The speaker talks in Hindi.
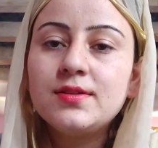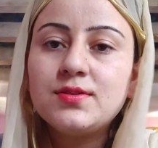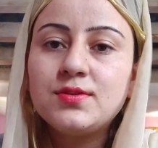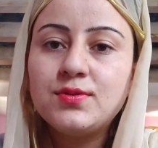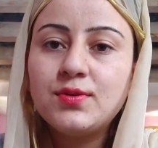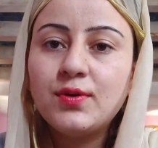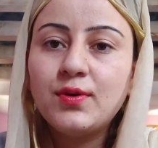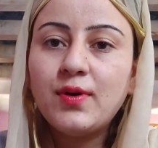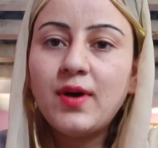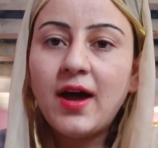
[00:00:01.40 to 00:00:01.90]

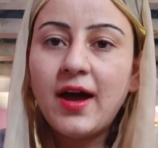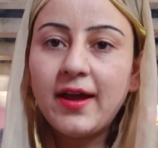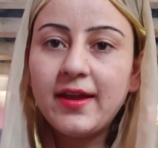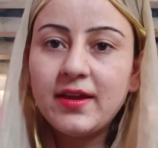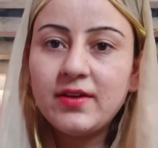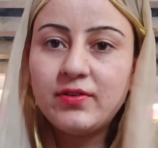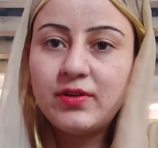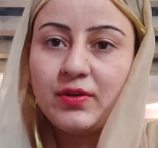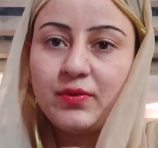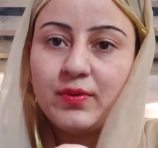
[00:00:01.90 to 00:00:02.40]
सो हाई
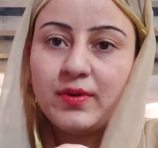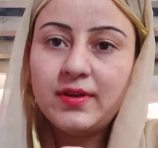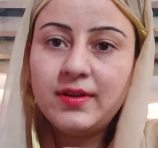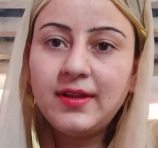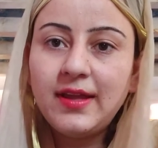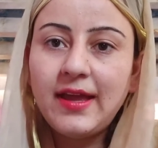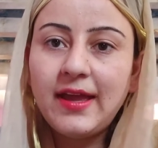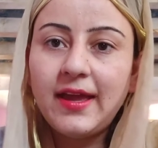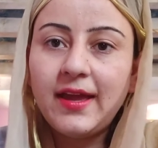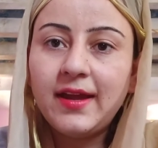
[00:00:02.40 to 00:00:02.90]
एवरी वन
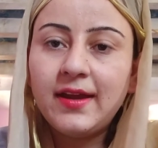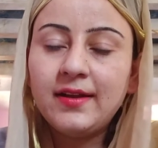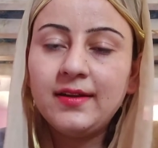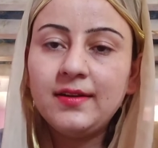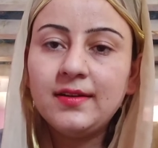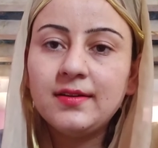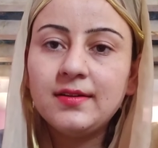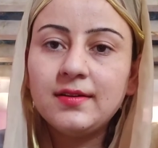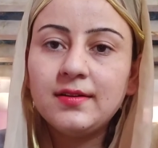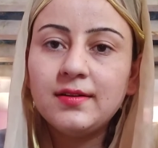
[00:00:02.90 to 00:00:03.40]

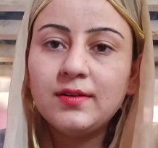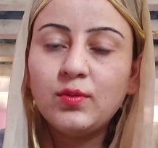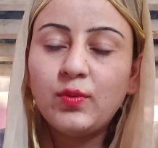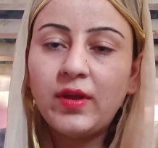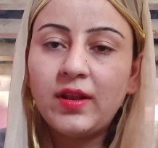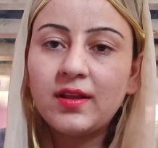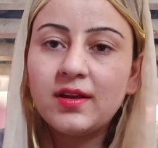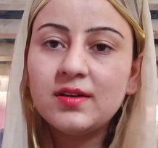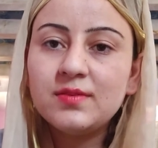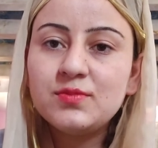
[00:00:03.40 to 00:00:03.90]
एंड
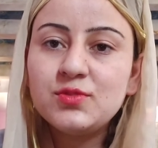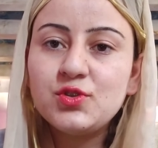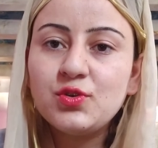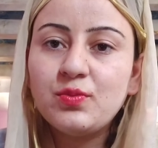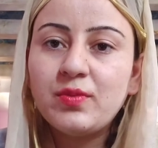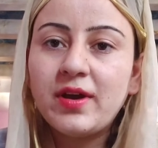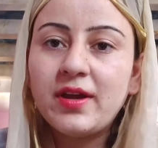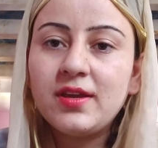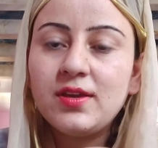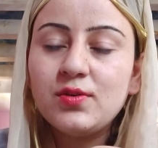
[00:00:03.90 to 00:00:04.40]
वेलकम टू
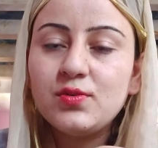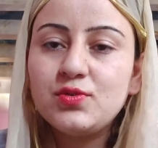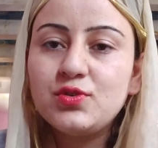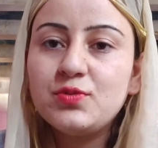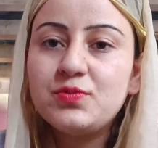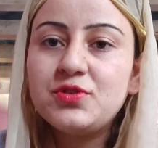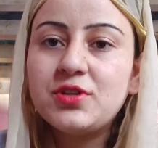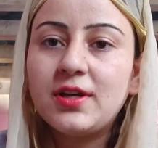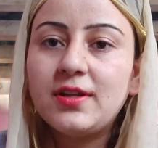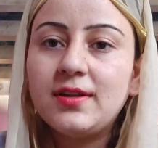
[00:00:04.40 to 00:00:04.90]
माई
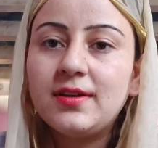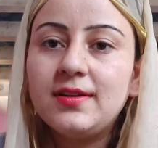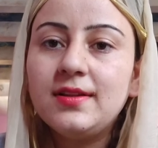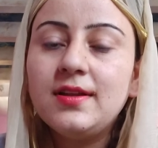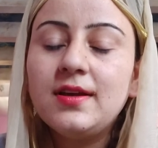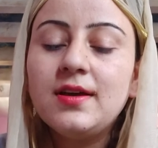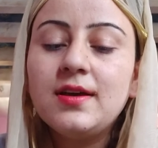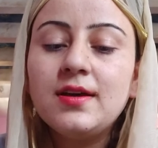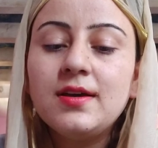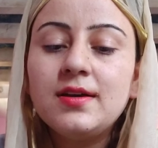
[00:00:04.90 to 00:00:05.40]
यूट्यूब चैनल
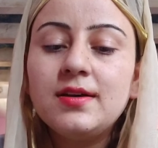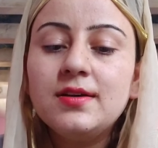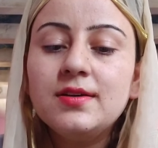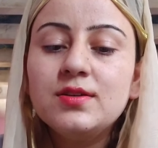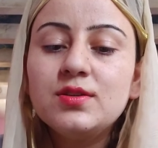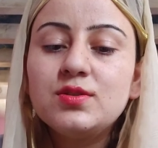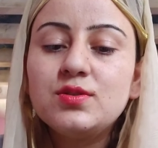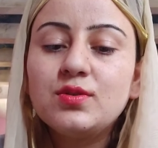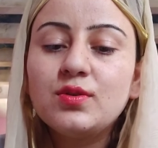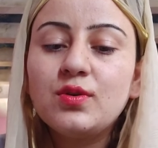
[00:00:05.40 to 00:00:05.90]

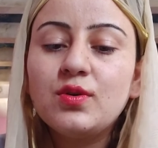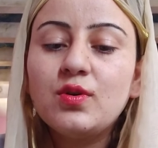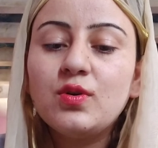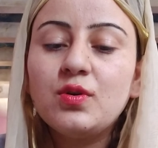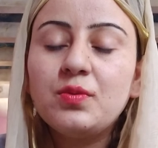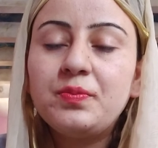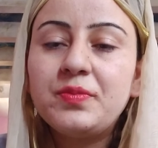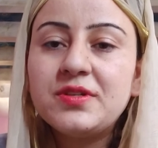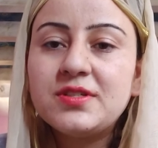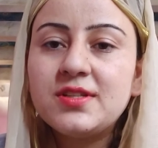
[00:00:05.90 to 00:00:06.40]
सो
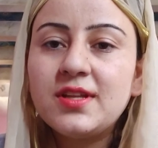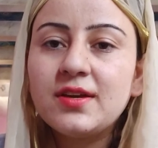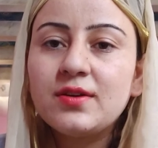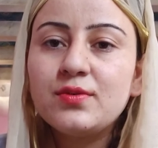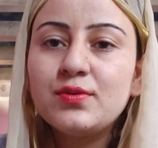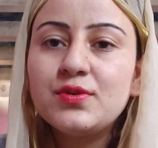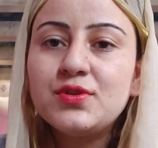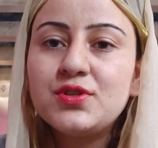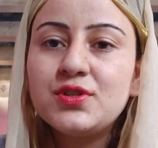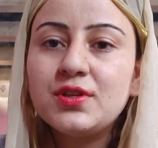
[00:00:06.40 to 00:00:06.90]
पिछले
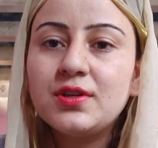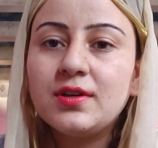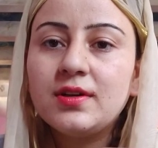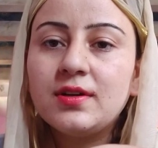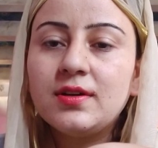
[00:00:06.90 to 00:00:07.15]
कुछ